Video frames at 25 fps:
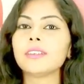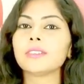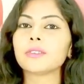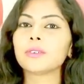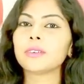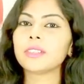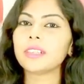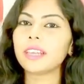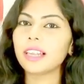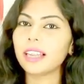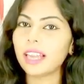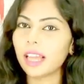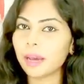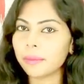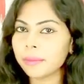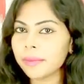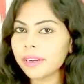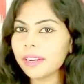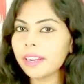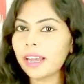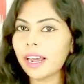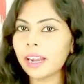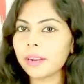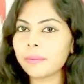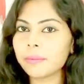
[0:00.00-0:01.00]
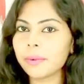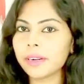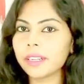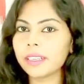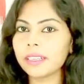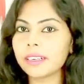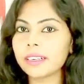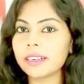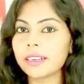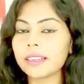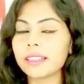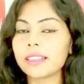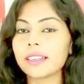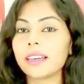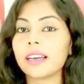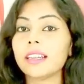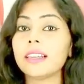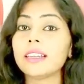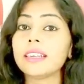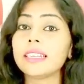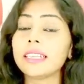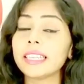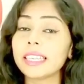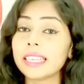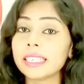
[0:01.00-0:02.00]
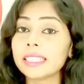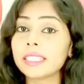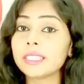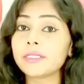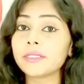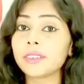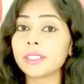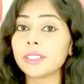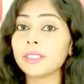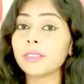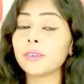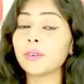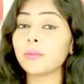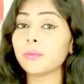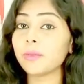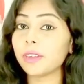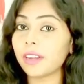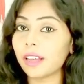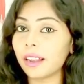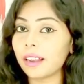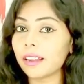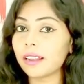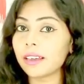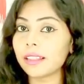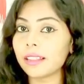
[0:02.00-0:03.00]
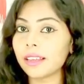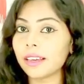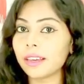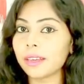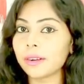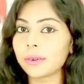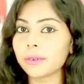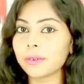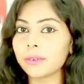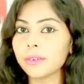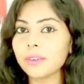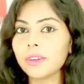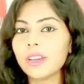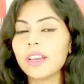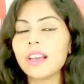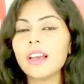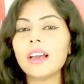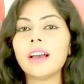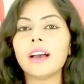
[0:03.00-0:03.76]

ஸோ இதில் லெமன் ஆட் பண்ணியிருக்கிறதுனால டேஸ்ட் வந்து ரொம்ப நல்லா தான் இருக்கும்